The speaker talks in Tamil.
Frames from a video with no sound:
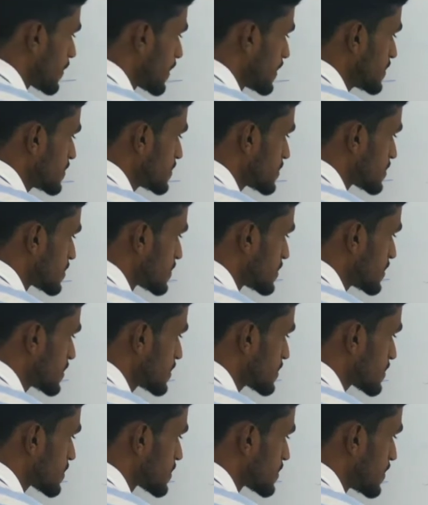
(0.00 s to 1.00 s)
பாயிண்ட்
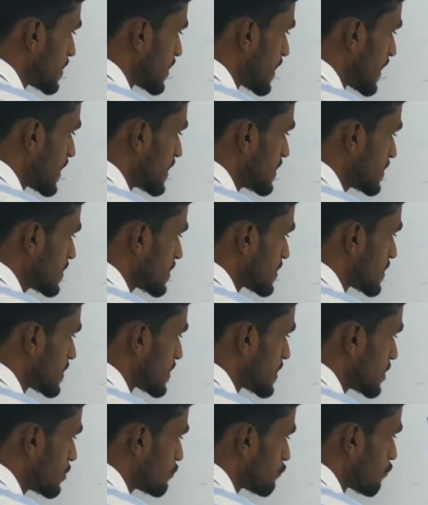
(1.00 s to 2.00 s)
சிக்ஸ் நைன்
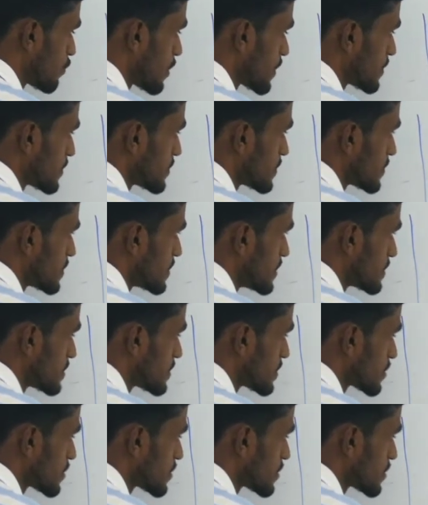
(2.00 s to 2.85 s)
த்ரீ ஒன் இஸ்